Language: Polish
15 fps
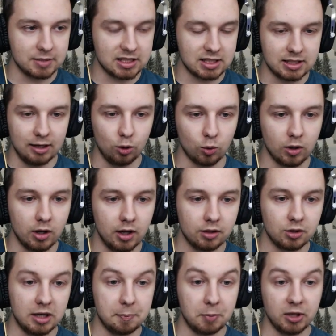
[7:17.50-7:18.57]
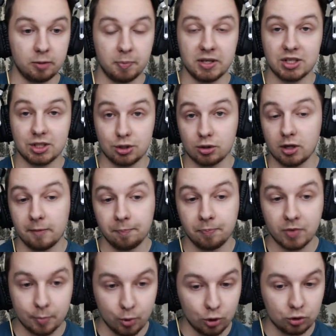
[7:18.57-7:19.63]
stylu, no i ponad 50
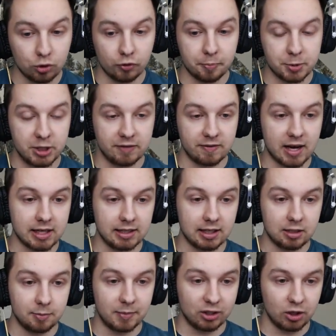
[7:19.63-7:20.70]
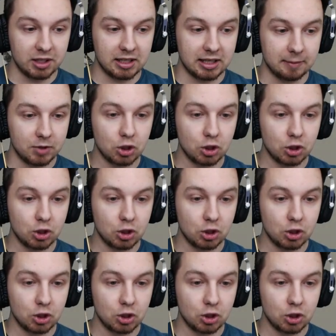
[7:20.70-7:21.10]
punktów przewagi nad Manojkiem,